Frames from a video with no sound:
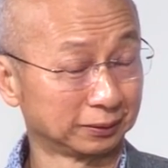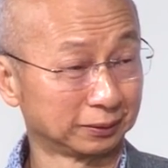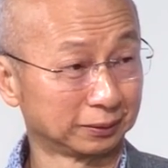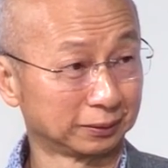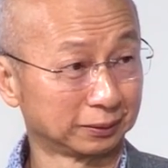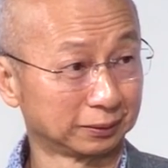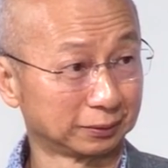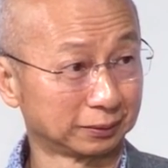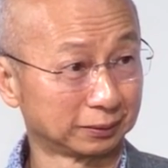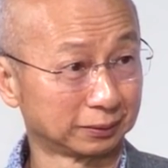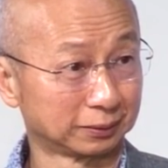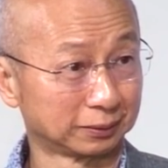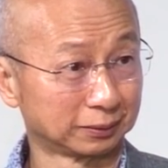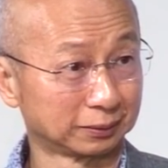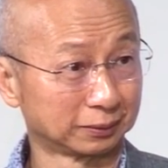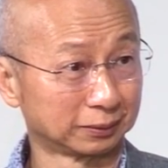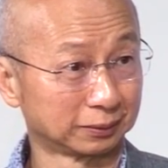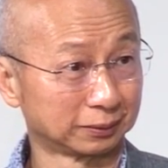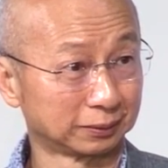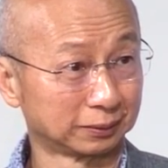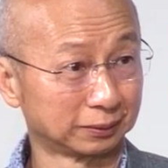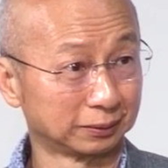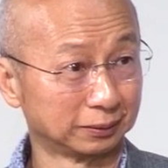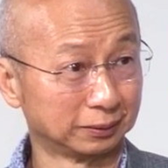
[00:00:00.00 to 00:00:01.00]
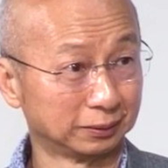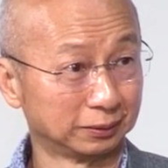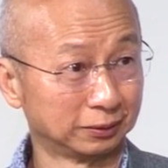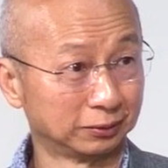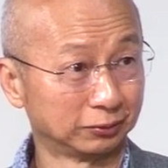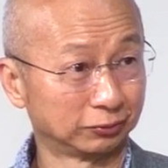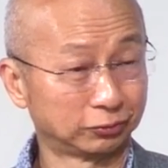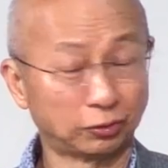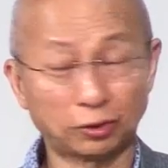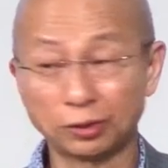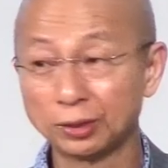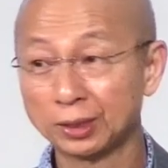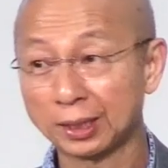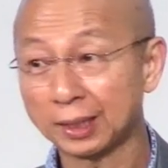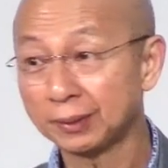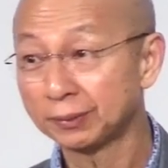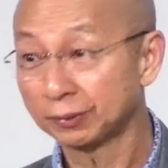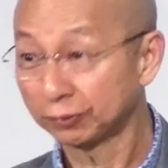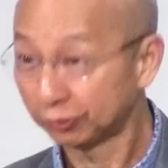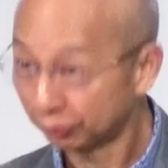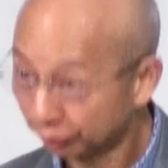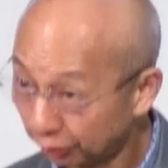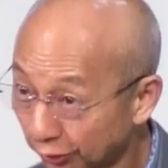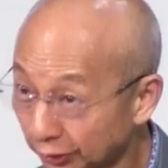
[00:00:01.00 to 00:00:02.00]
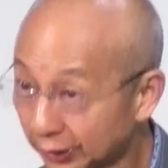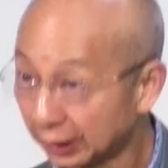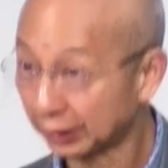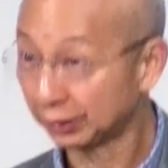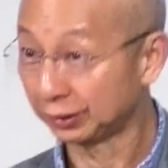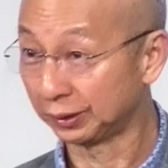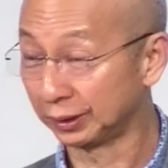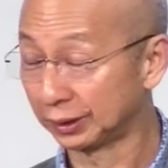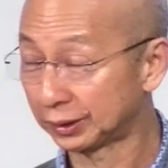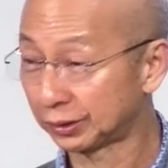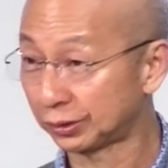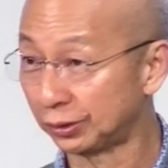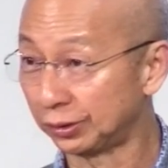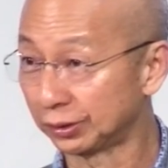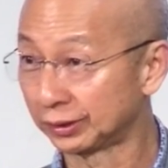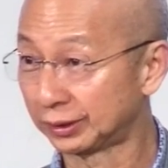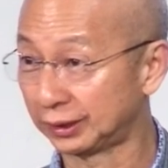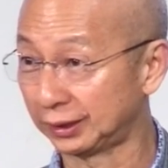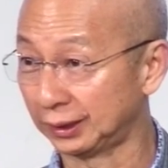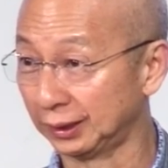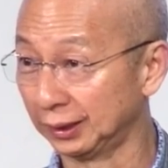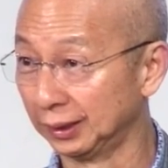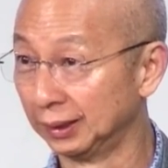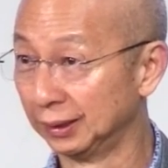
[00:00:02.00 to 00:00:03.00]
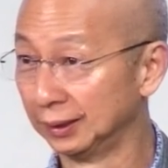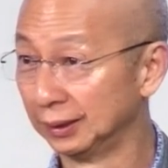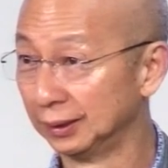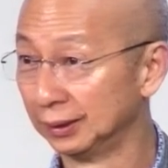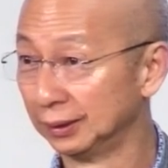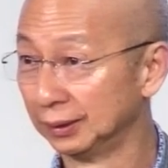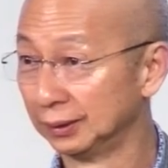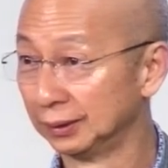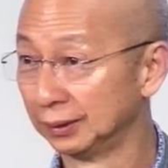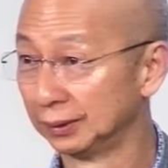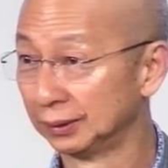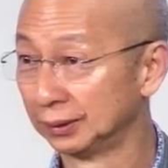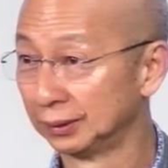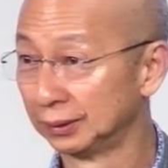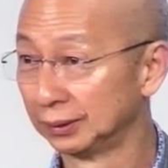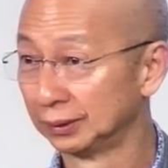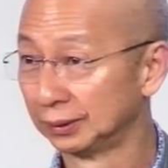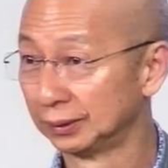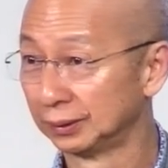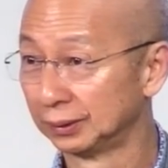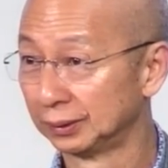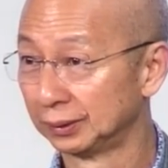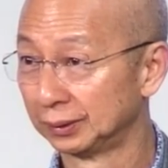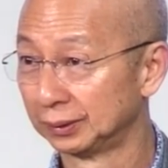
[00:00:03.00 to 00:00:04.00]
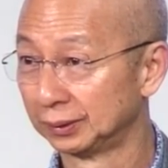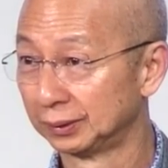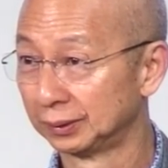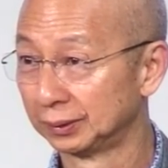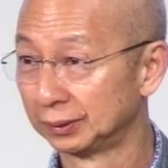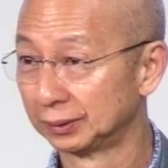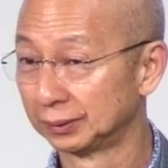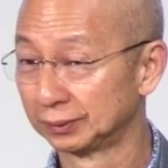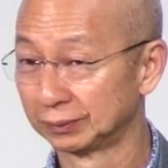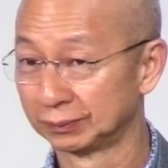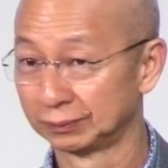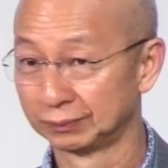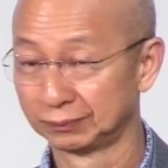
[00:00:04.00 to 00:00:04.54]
So kahit na may namatay sa kanila, kailangan nilang uh,